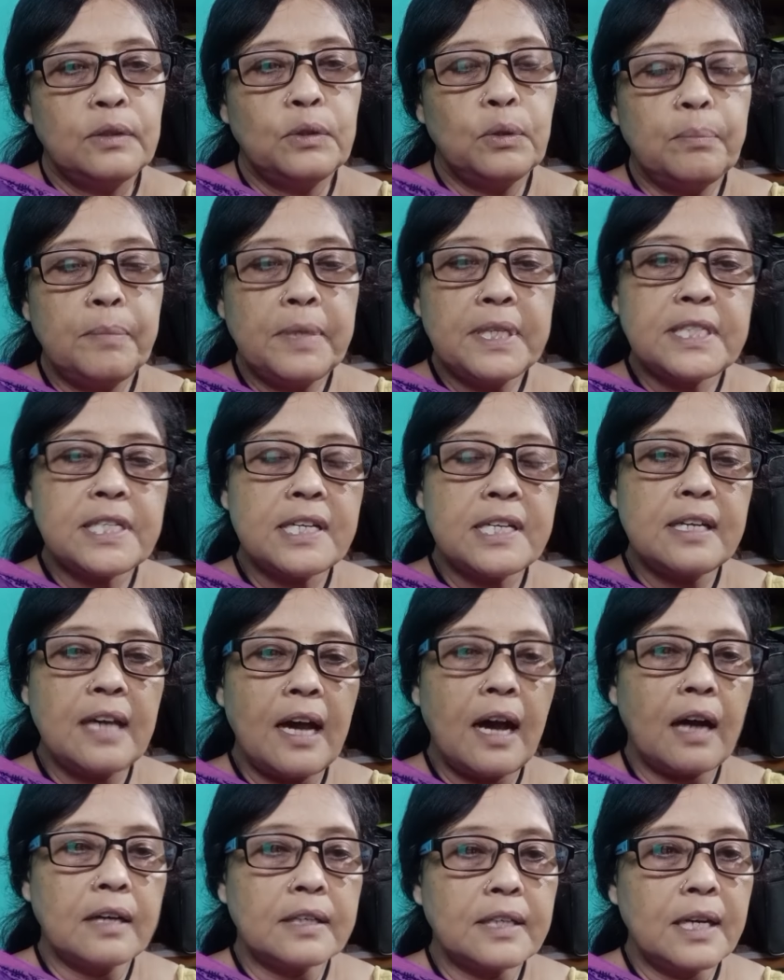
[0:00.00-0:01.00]
তো মিছিলে
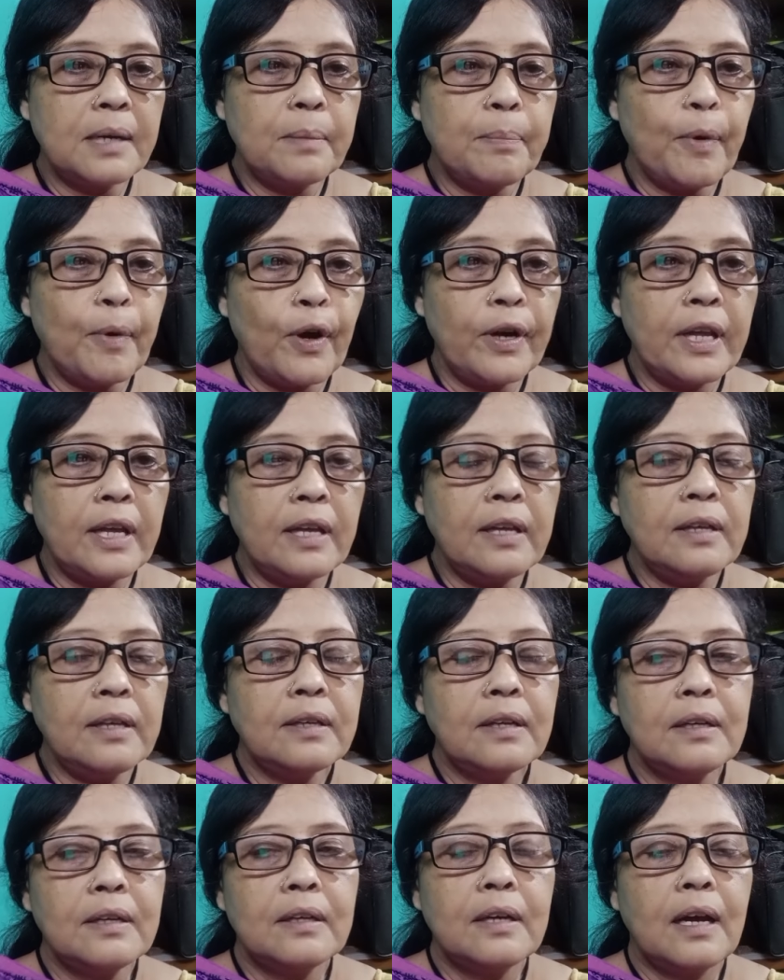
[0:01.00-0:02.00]
হাঁটার পরে
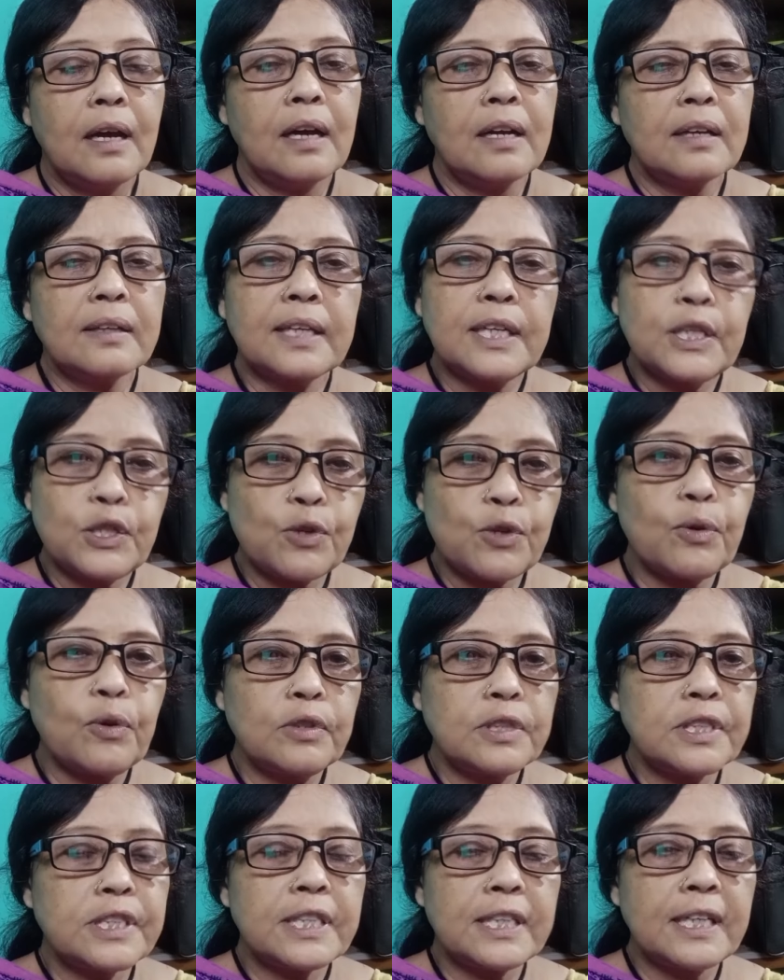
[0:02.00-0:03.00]

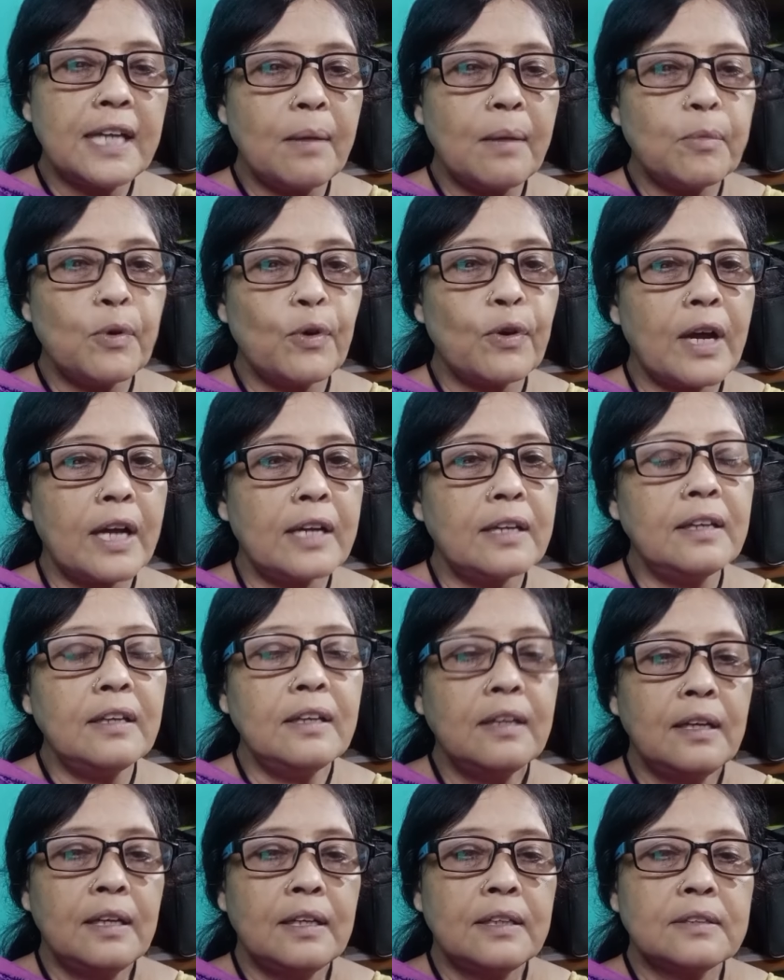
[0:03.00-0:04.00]
কিছুক্ষণ ছিলাম ওখানে
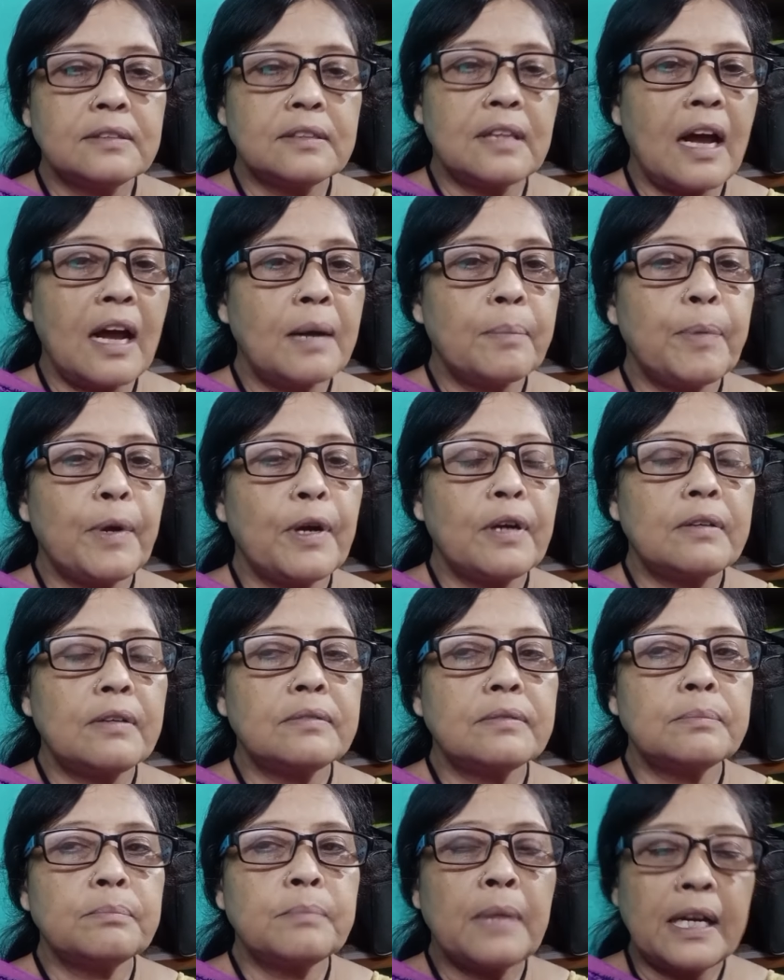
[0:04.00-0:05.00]
তারপর
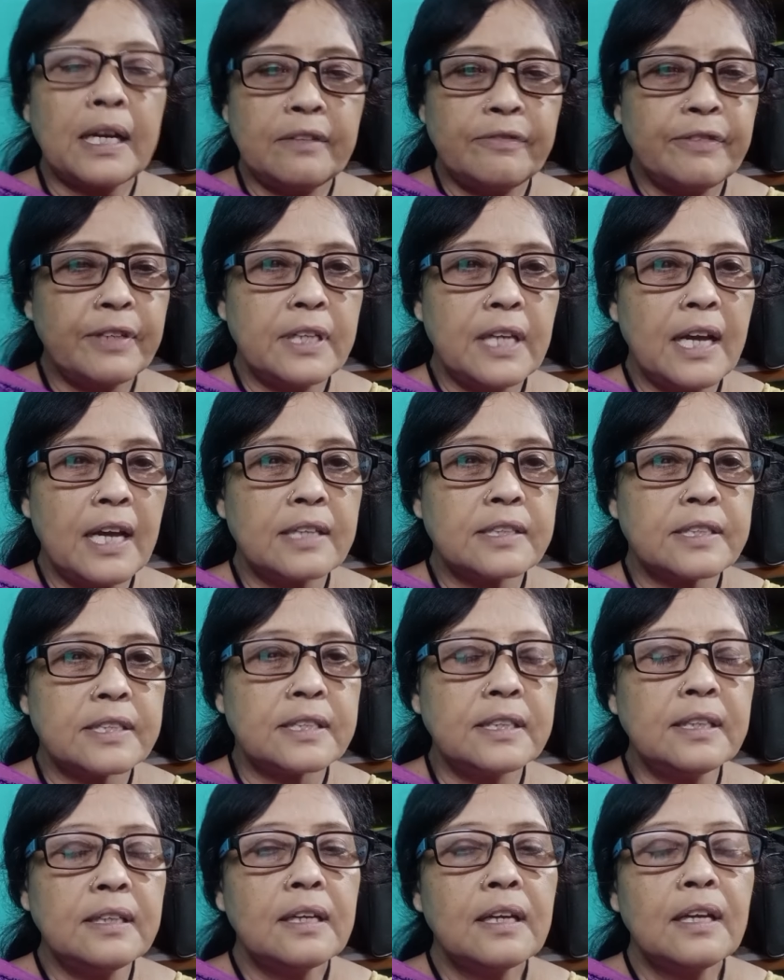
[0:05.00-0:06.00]
বাড়ি ফিরে
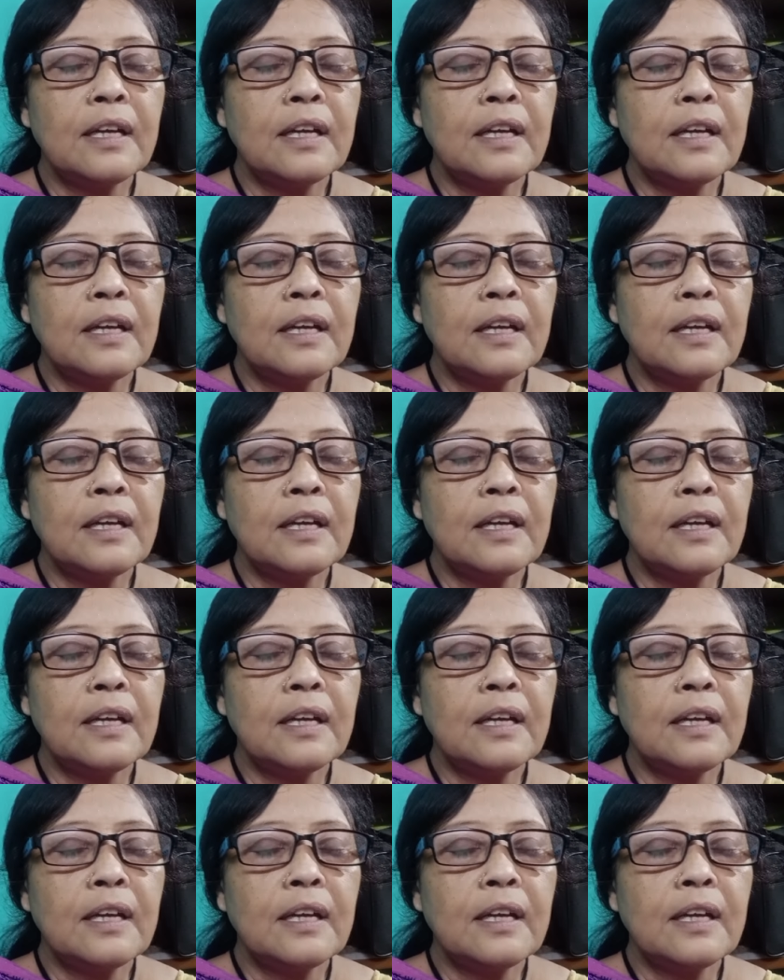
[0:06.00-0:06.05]
আসি